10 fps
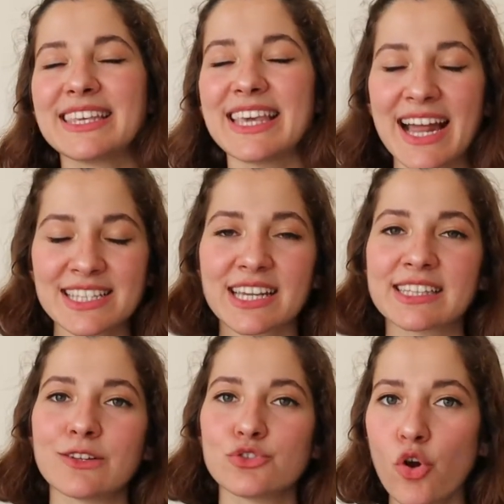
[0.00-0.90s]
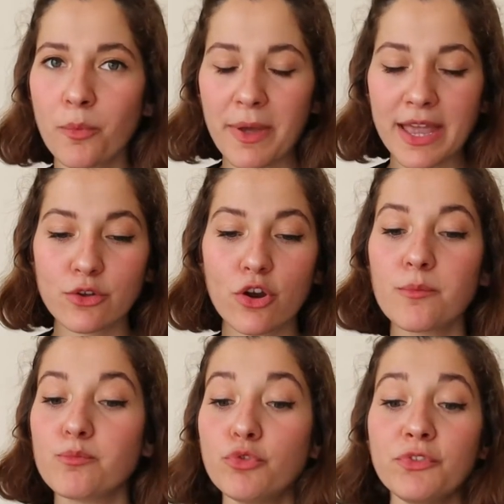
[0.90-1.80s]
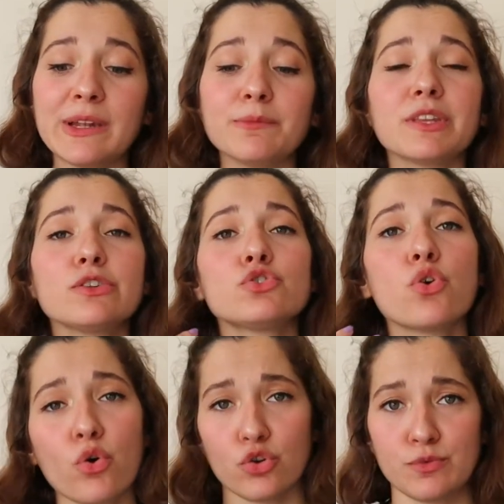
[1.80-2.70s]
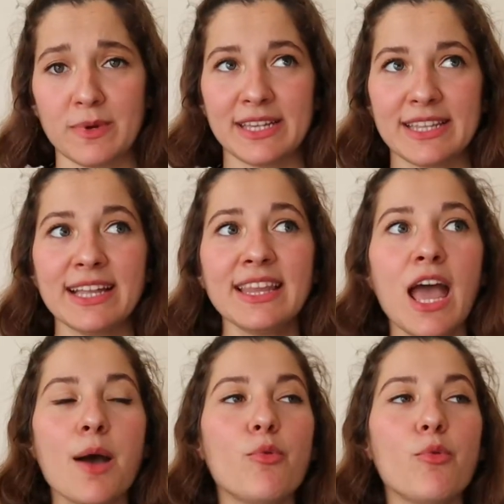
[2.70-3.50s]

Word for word: gerçekten çok beğeniyorum. Bu filmde çok hoşuma giden.